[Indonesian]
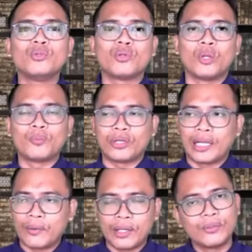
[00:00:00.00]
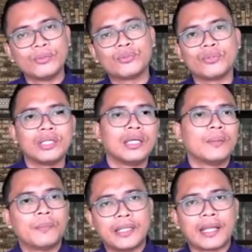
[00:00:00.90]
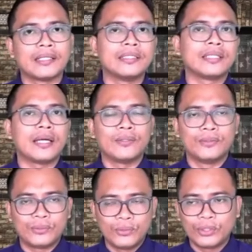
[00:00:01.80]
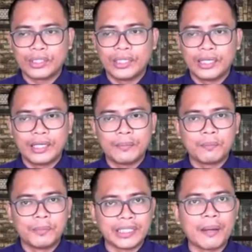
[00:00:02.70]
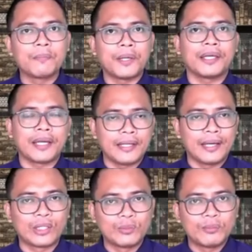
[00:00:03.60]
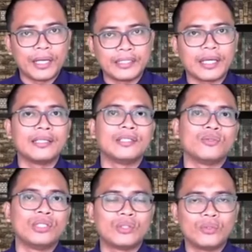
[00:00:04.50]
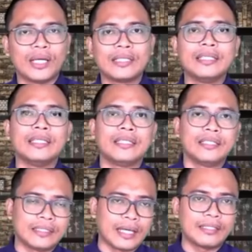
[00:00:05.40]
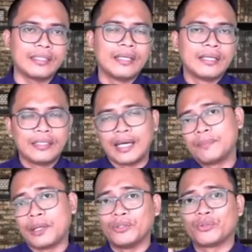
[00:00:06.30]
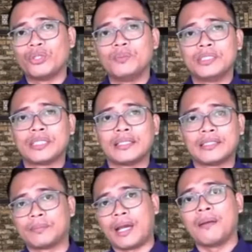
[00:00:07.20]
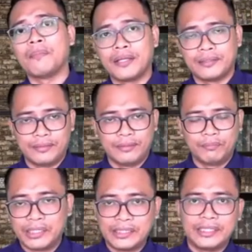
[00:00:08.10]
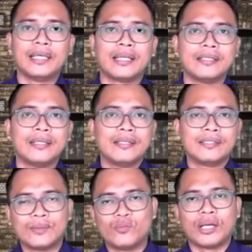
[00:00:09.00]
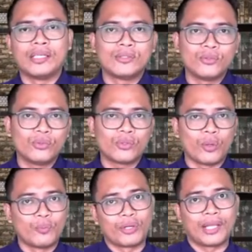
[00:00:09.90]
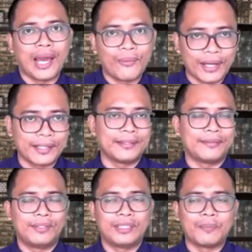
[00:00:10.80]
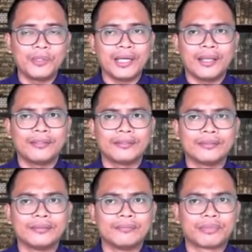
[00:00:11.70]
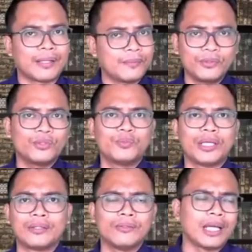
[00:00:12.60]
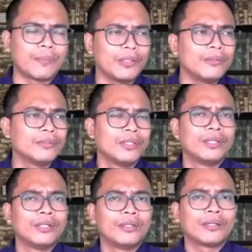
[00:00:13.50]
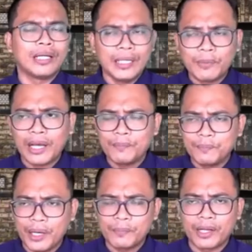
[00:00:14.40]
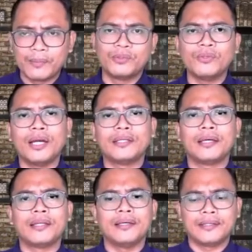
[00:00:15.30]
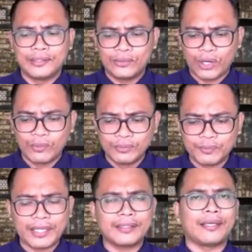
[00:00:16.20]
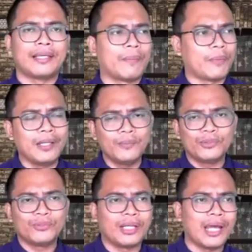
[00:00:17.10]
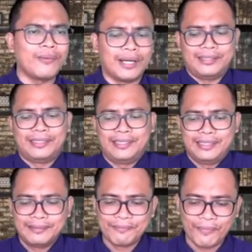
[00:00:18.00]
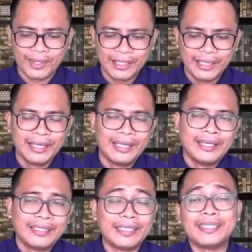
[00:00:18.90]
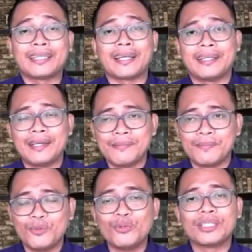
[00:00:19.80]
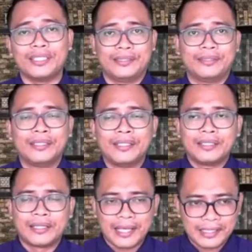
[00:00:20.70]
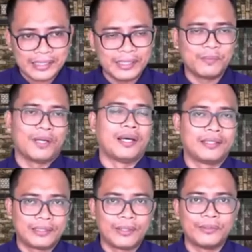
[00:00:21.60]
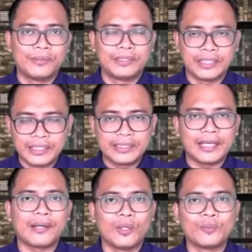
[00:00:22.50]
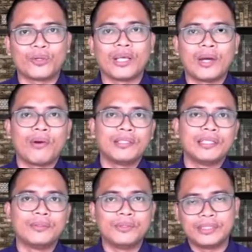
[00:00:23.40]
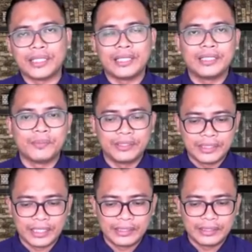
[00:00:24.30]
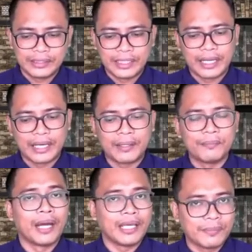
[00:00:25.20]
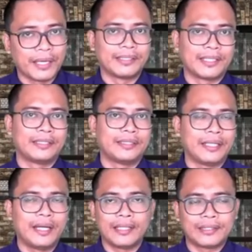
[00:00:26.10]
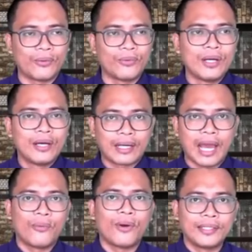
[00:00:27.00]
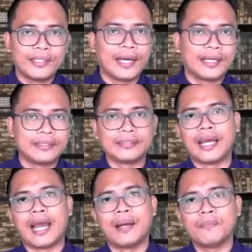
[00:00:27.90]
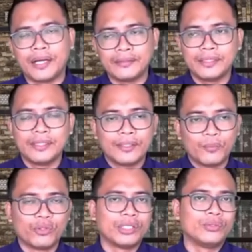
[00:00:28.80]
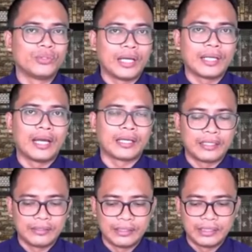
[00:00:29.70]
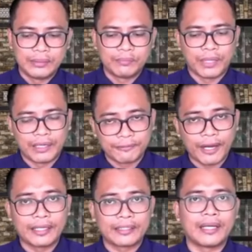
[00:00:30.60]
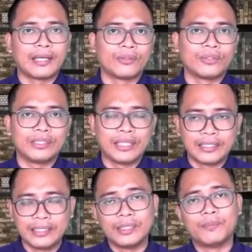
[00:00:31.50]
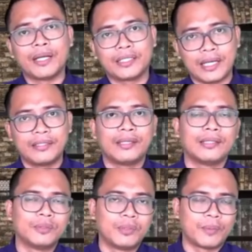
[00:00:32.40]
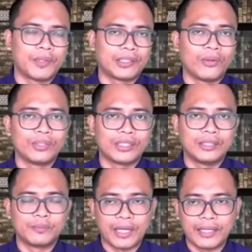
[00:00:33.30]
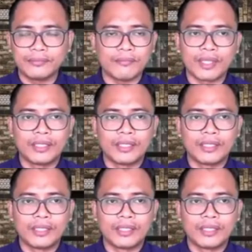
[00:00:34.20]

butuh kelompok relawan untuk menarasikan untuk e, menyampaikan atau memainkan isu-isu yang diinginkan dan Pak Jokowi bisa tetap aman bersih dari semua isu kelompok relawan gitu ya tapi kalau Prabowo Subianto nggak perlu karena pra Pak Prabowo adalah ketua umum partai ngapain butuh relawan jadi jadi karena mungkin nasib atau cerita kelompok relawan di Indonesia ini menjadi tidak baik-baik saja atau rawan dan nggak aman, mungkin juga nggak akan dimanfaatkan atau tidak dilibatkan dalam beberapa tahun ke depan.